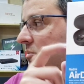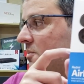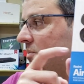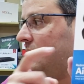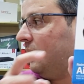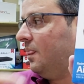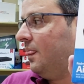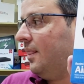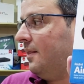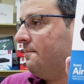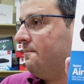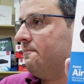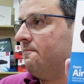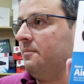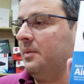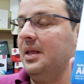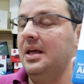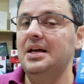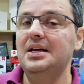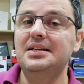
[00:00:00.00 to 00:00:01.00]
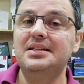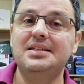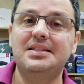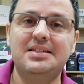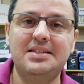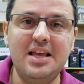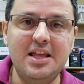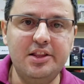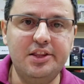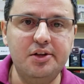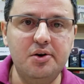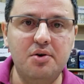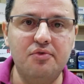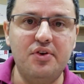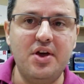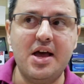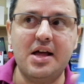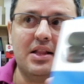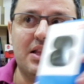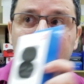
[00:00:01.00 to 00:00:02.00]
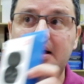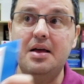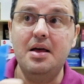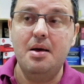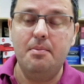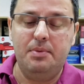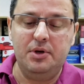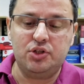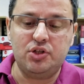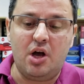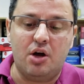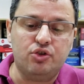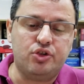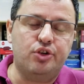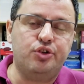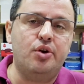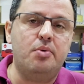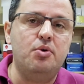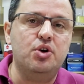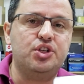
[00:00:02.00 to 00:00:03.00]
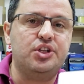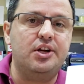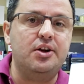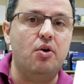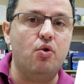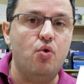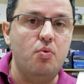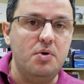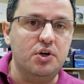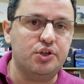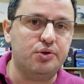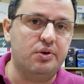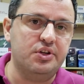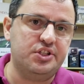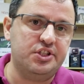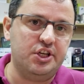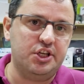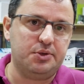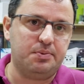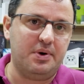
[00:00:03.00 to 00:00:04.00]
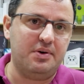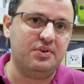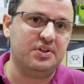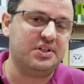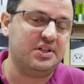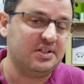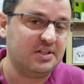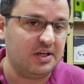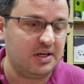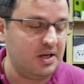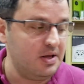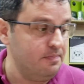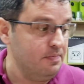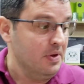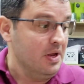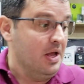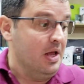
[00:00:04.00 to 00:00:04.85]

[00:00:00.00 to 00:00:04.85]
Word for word: 190. 190. Pessoal, só estou mostrando algumas coisinhas para vocês aqui.